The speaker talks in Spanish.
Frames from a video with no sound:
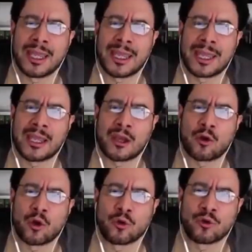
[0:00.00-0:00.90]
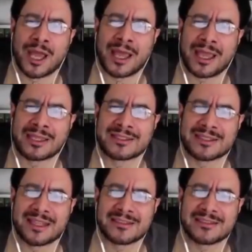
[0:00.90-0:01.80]
eh, con una
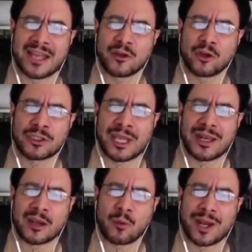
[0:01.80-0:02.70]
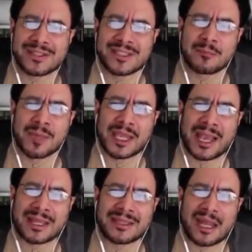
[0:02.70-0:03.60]
extensa nota en la cual se me
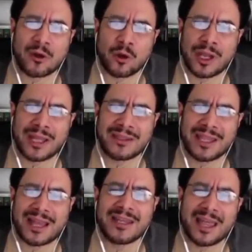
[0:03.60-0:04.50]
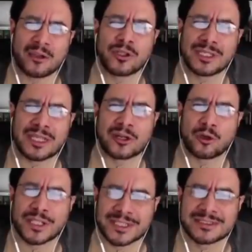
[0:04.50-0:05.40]
cataloga de aliado de
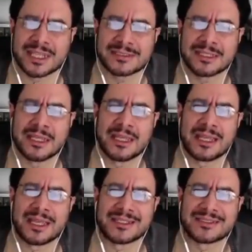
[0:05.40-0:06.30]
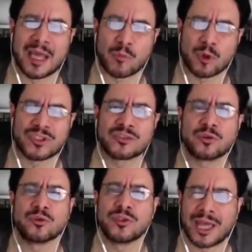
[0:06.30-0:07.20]
terroristas. Estamos
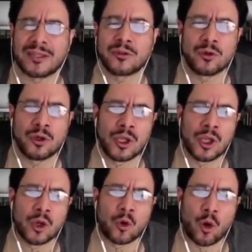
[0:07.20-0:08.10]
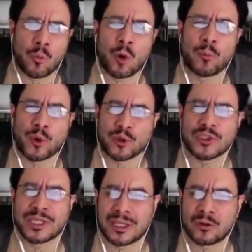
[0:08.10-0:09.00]
estudiando cómo
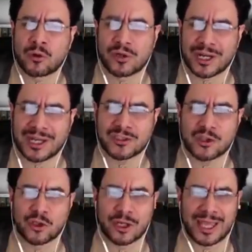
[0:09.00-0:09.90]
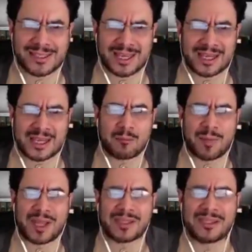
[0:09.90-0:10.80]
proceder con relación a esa
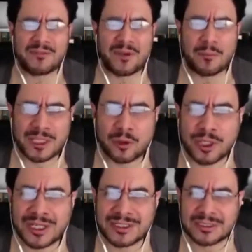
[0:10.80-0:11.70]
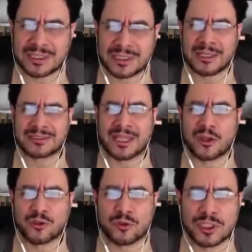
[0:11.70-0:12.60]
campaña difamatoria en,
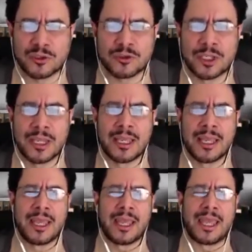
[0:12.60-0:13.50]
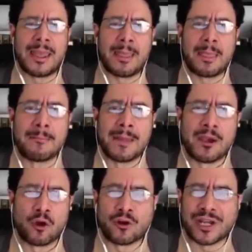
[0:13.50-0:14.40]
Estados Unidos.
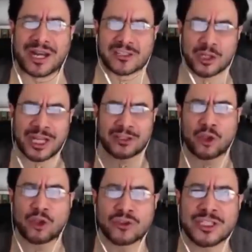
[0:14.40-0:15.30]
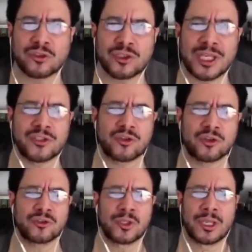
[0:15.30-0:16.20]
con relación a todos esos
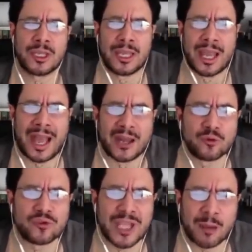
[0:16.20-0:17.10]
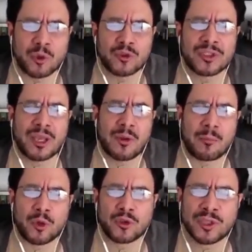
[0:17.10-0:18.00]
hechos, anunciamos que
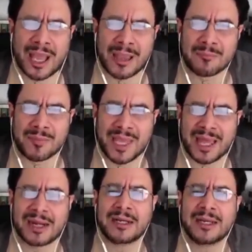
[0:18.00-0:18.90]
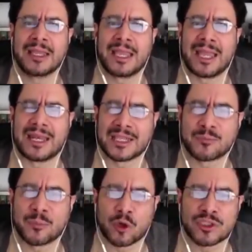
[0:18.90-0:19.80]
vamos a enviar en
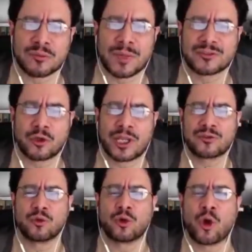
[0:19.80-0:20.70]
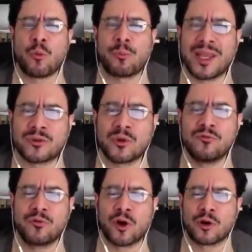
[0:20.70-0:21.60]
las próximas horas un completo
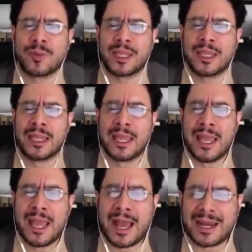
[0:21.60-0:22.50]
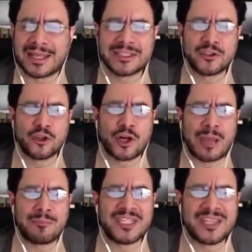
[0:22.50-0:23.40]
informe a la
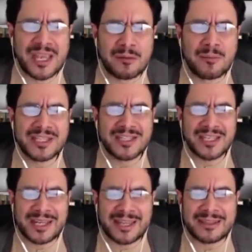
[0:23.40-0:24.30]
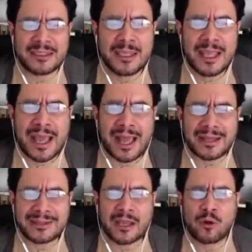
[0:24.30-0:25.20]
señora Michelle Bachelet,
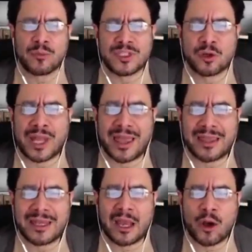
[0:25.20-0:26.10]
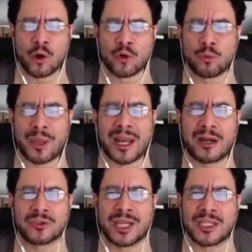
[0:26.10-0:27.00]
alta comisionada de la ONU para
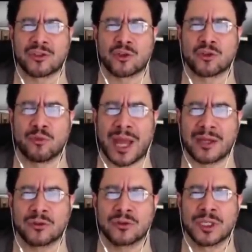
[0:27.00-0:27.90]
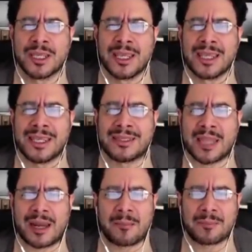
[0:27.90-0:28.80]
los Derechos Humanos, y
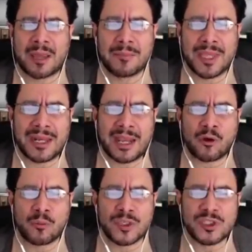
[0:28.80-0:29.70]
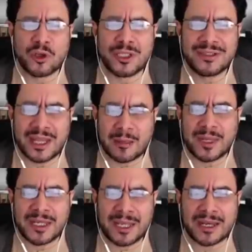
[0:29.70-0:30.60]
también a la Comisión
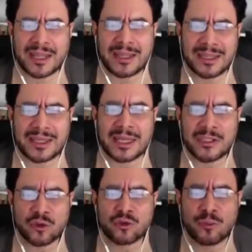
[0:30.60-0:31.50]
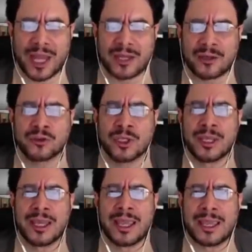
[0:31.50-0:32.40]
Interamericana de Derechos Humanos,
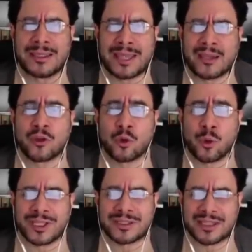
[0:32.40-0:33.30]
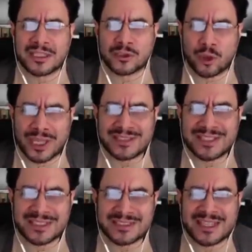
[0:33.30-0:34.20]
dando cuenta de
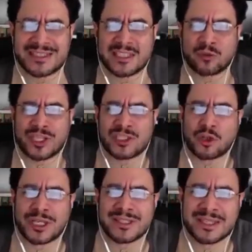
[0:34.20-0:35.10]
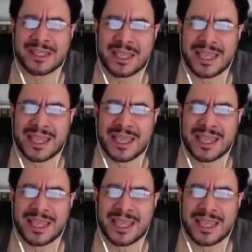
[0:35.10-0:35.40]
todas estas situaciones